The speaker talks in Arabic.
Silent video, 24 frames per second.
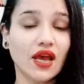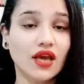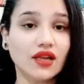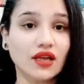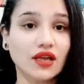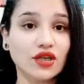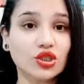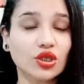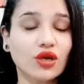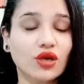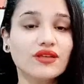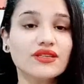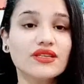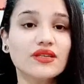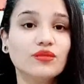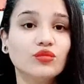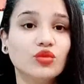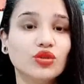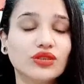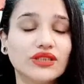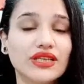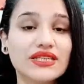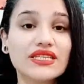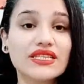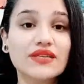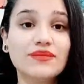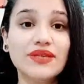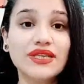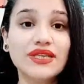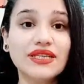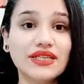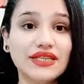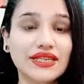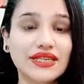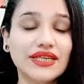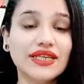الاشخاص
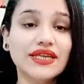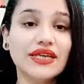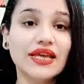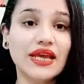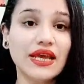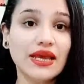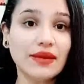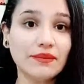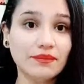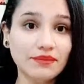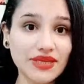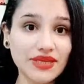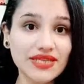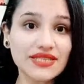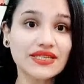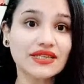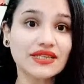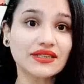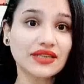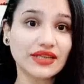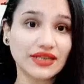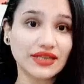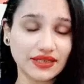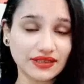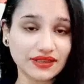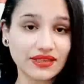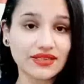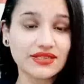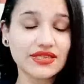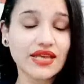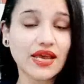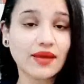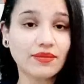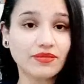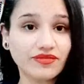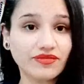المنتسبين لميزه
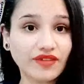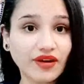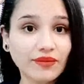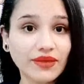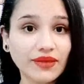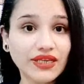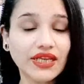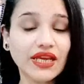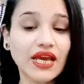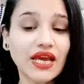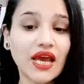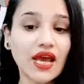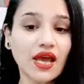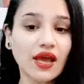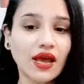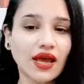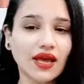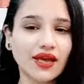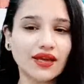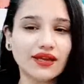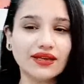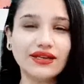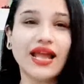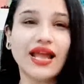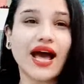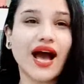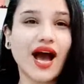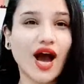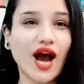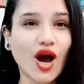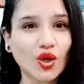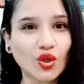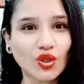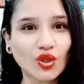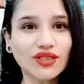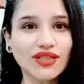الانتساب فاميلي آه لا
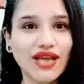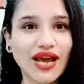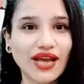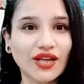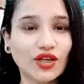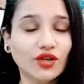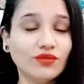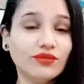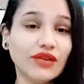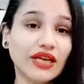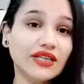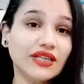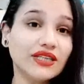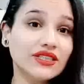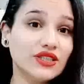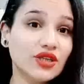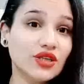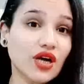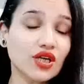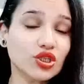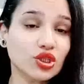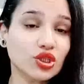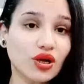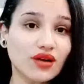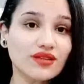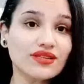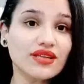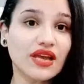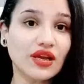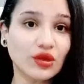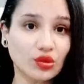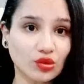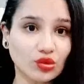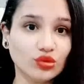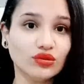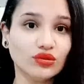هرد عليهم لان دي اشخاص
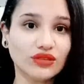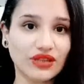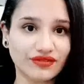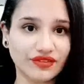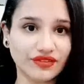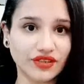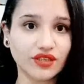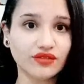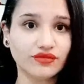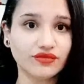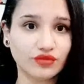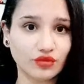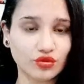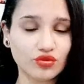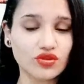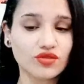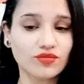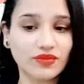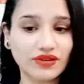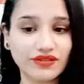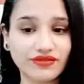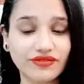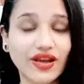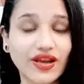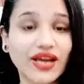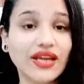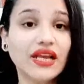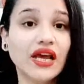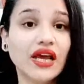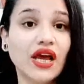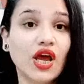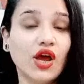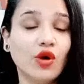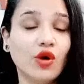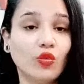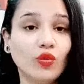هيكونوا دافعين فلوس بالفعل
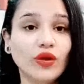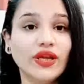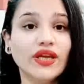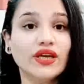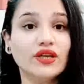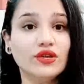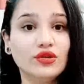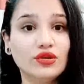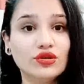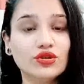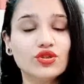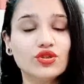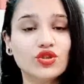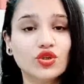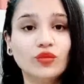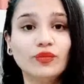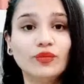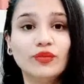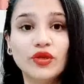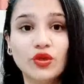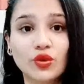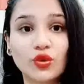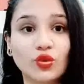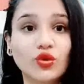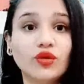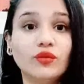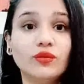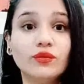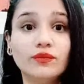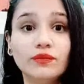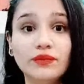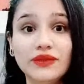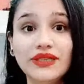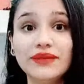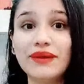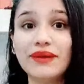واليوتيوب
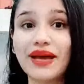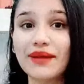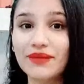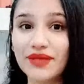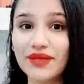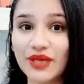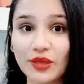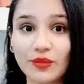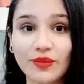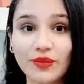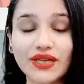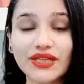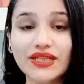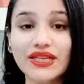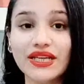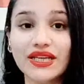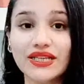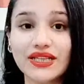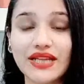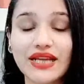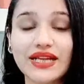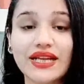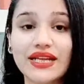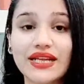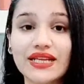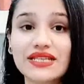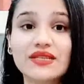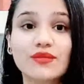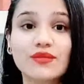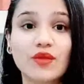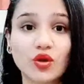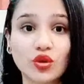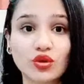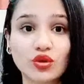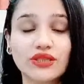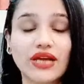بيكون بيبقى بيجبرني ان انا
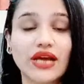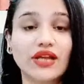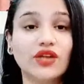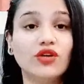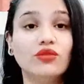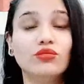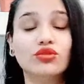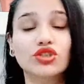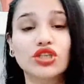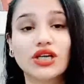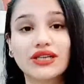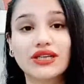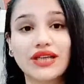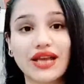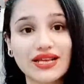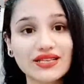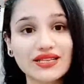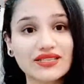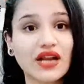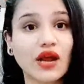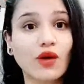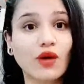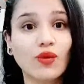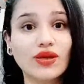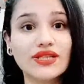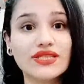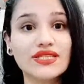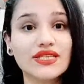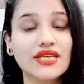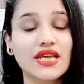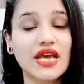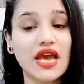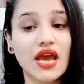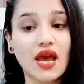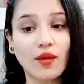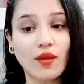لازم ارد عليهم بشكل اسرع
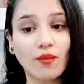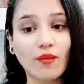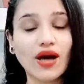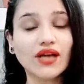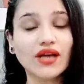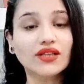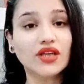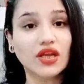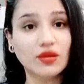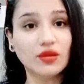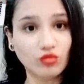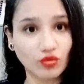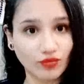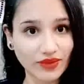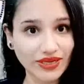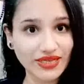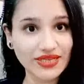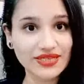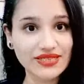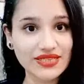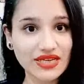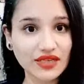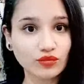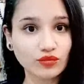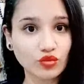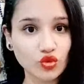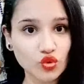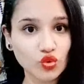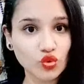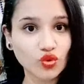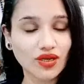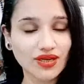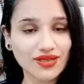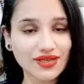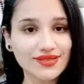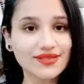وادي بعض المميزات
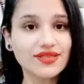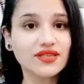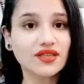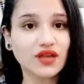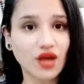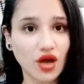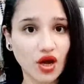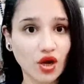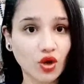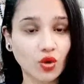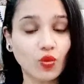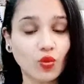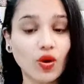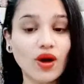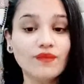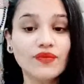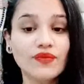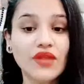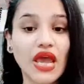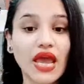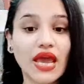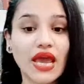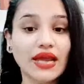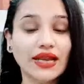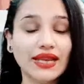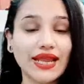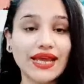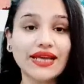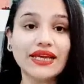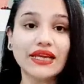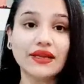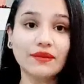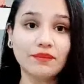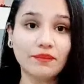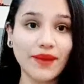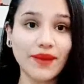بصوره كتير اقوى
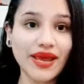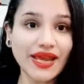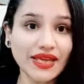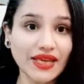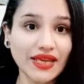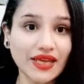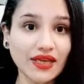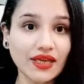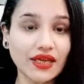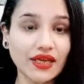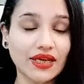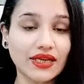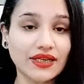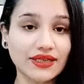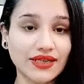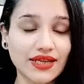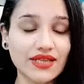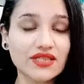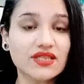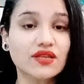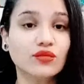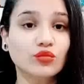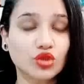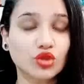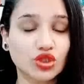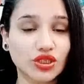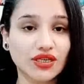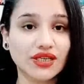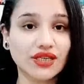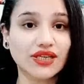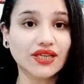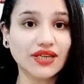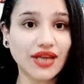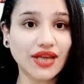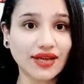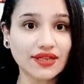لكن باقي الناس
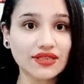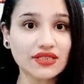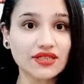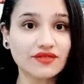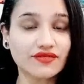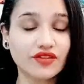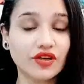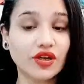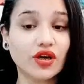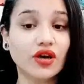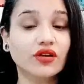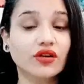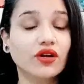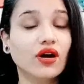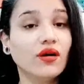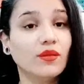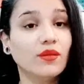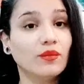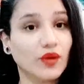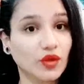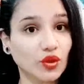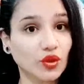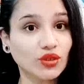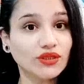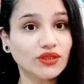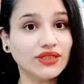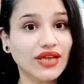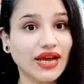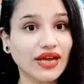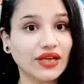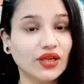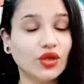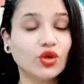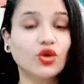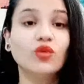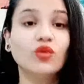المشتركين عندي في القناه برد
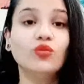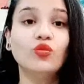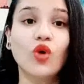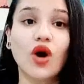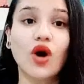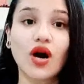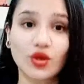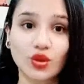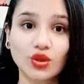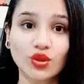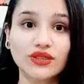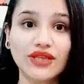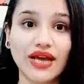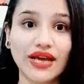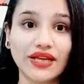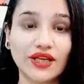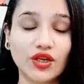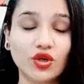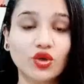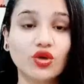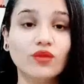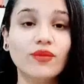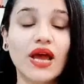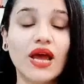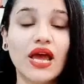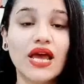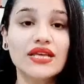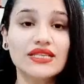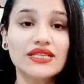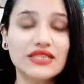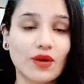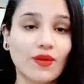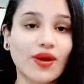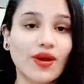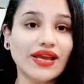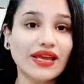عليكم وهرد عليكم
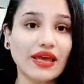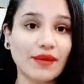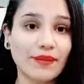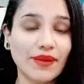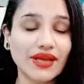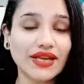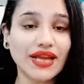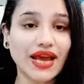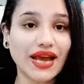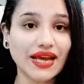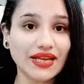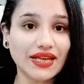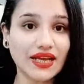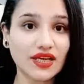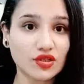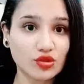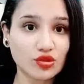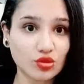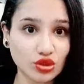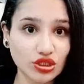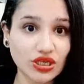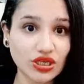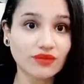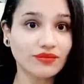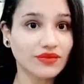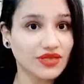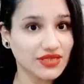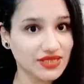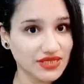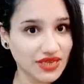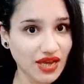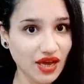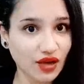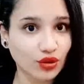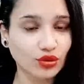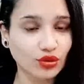سواء كمان على السوشيال
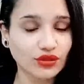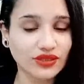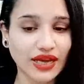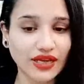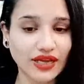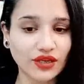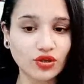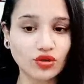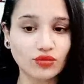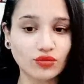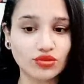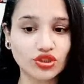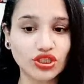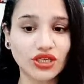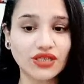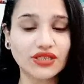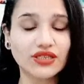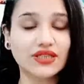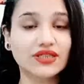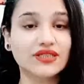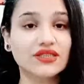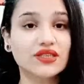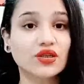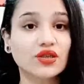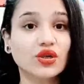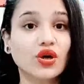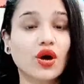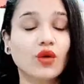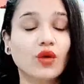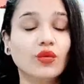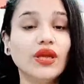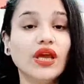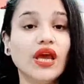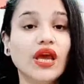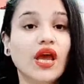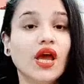ميديا هرد عليكم بشكل كتير
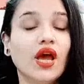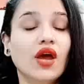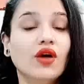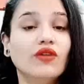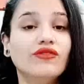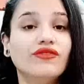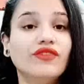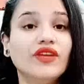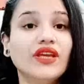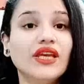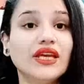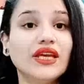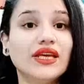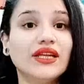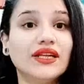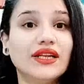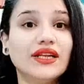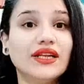قوي في